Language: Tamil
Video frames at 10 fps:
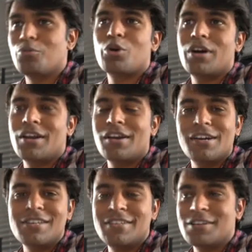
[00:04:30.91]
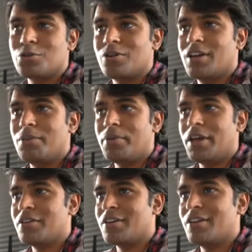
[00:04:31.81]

மொக்கான்னா நான் டிசைன் சொல்லலை பெயிண்ட்டை